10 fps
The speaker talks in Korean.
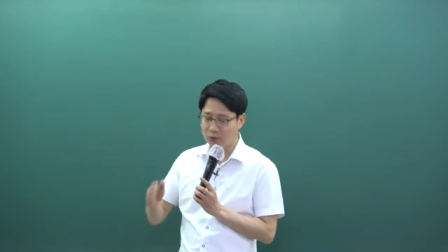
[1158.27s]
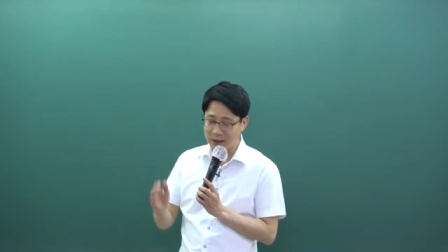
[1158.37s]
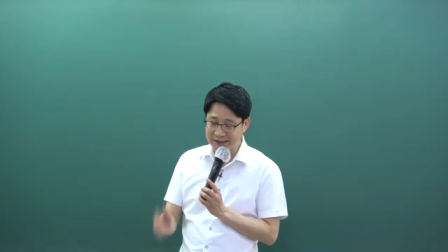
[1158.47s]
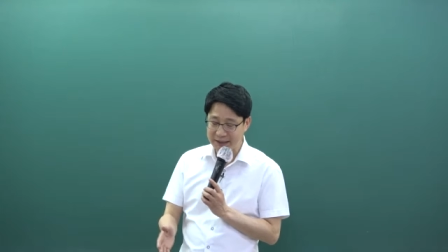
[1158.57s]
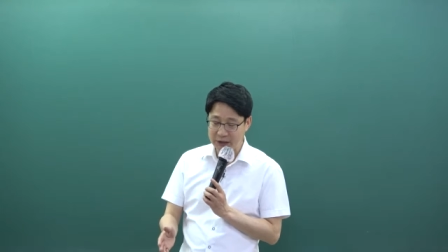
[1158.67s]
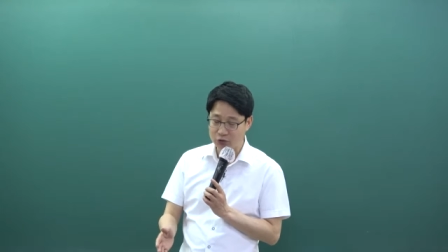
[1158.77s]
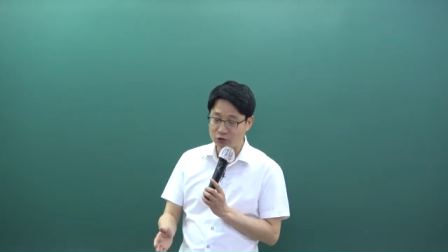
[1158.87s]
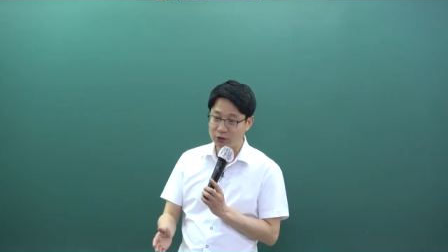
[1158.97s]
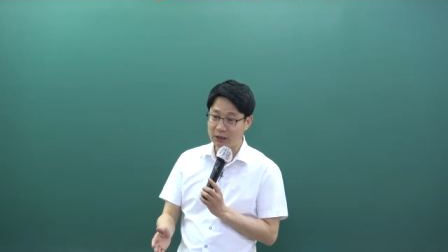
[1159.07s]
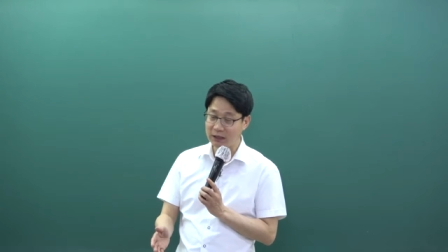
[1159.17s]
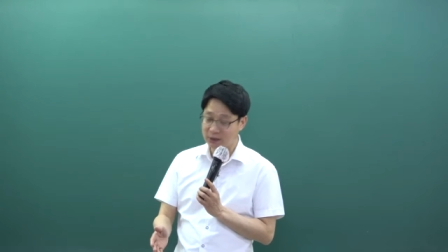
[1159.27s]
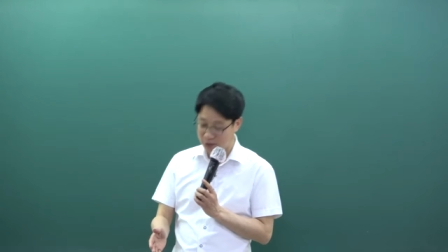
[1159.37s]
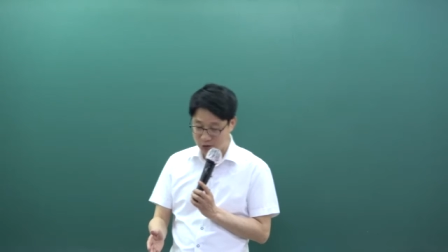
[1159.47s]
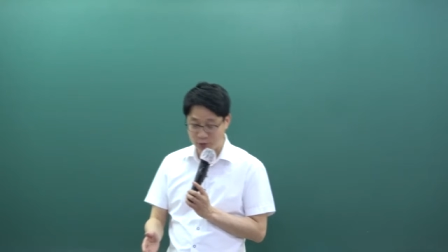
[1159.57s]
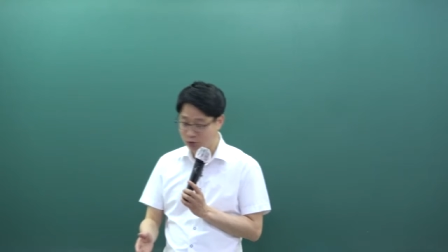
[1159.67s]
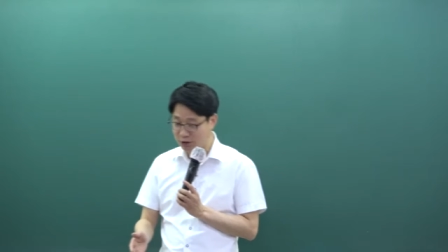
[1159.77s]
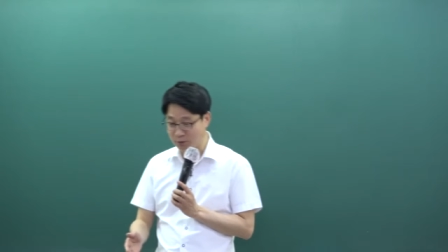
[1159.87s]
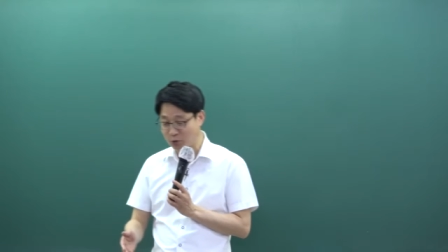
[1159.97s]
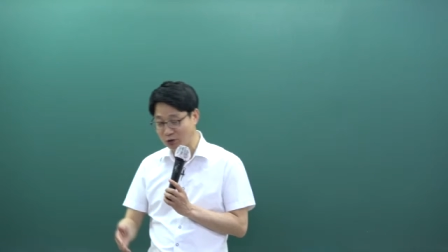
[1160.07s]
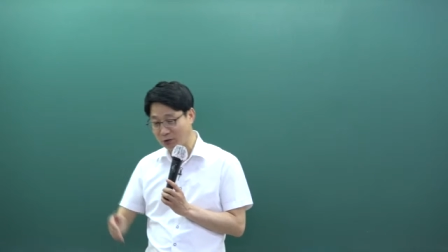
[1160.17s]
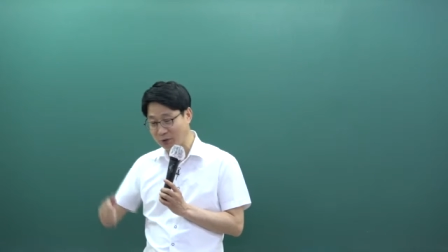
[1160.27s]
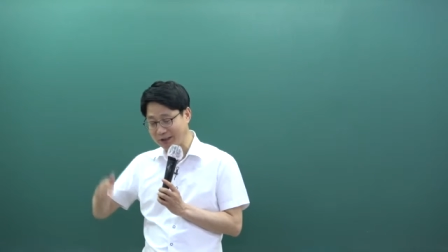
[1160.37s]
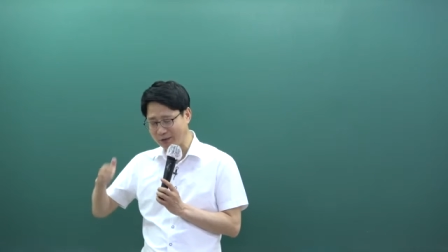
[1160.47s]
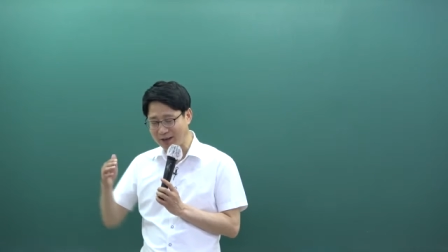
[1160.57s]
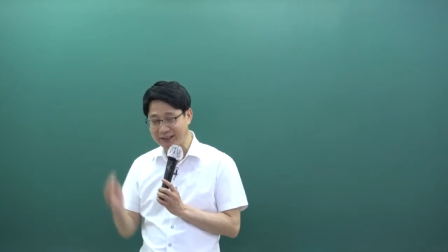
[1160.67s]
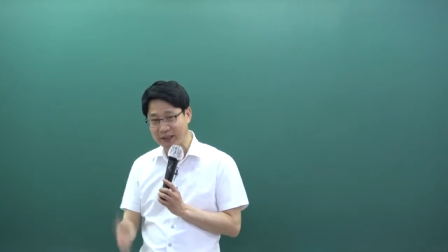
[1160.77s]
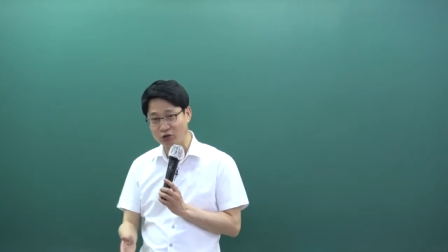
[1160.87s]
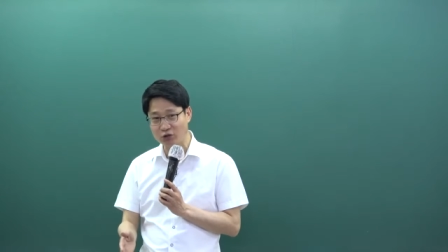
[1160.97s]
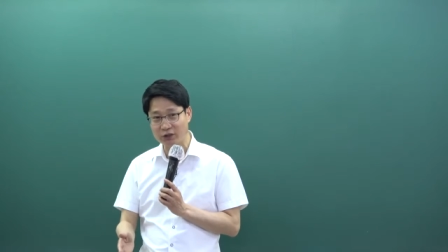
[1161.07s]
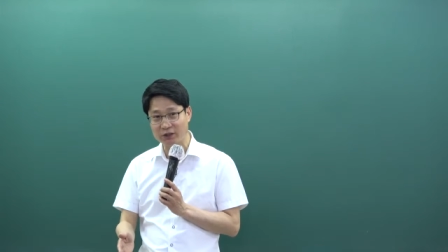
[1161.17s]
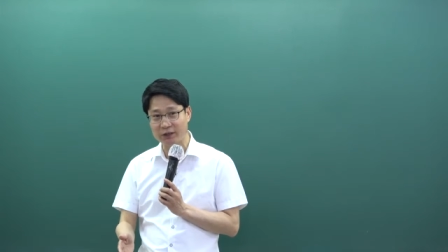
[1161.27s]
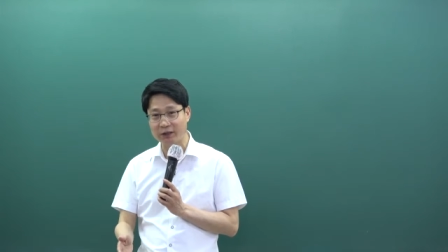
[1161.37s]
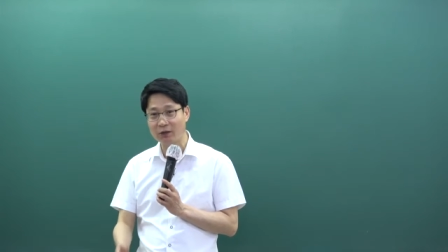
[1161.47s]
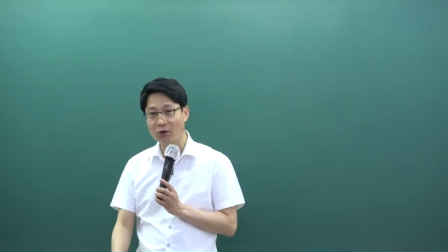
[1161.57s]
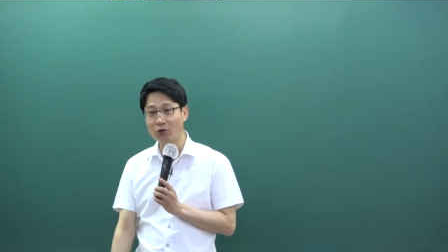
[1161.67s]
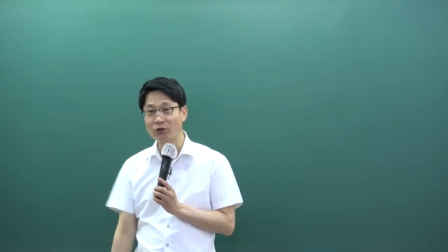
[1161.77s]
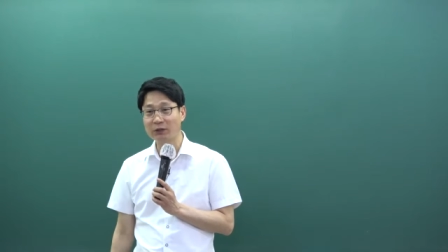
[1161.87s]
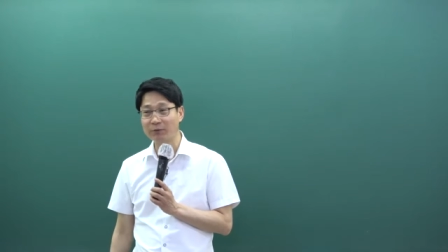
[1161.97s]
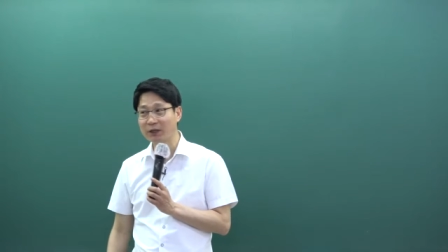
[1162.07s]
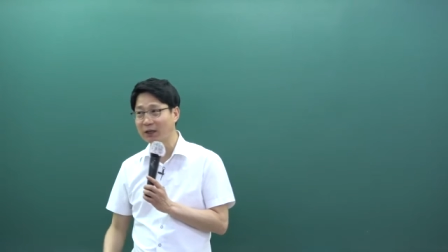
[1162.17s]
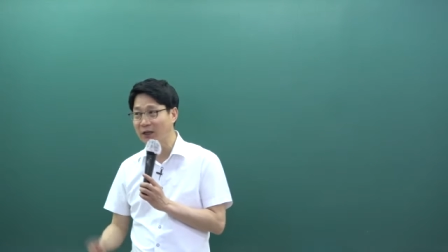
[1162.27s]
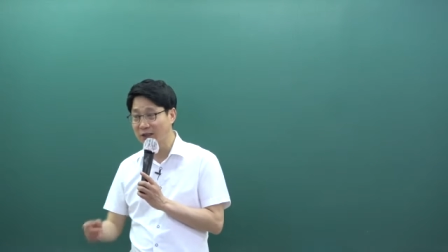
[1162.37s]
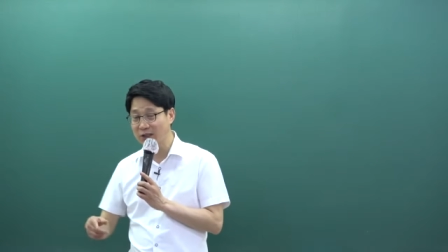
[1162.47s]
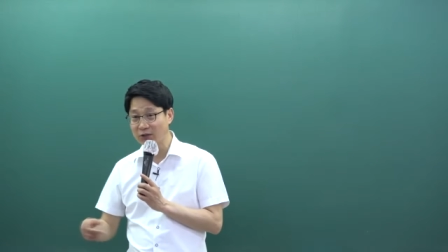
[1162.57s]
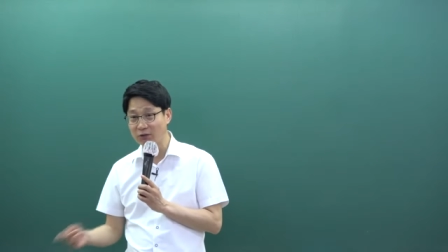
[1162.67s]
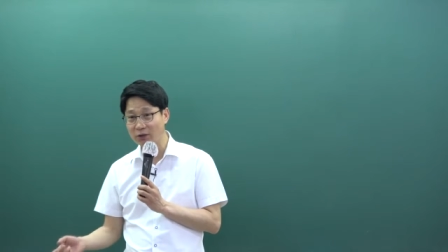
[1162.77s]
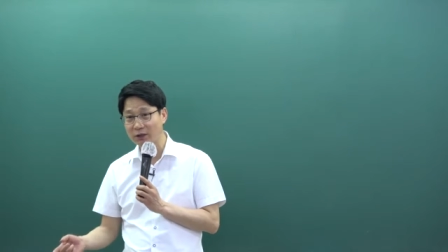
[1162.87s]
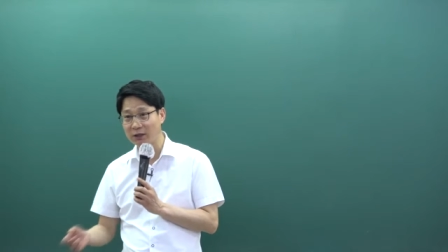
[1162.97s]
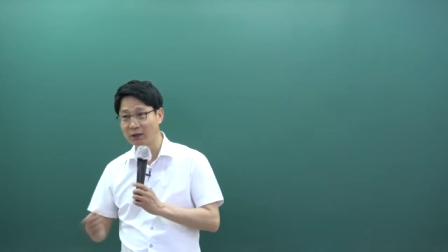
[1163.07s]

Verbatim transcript: 과세 기준일. 아니 7월 1일 먼저 나오면 안 돼. 과세 기준일인데 어느 때입니까? 7월 1일.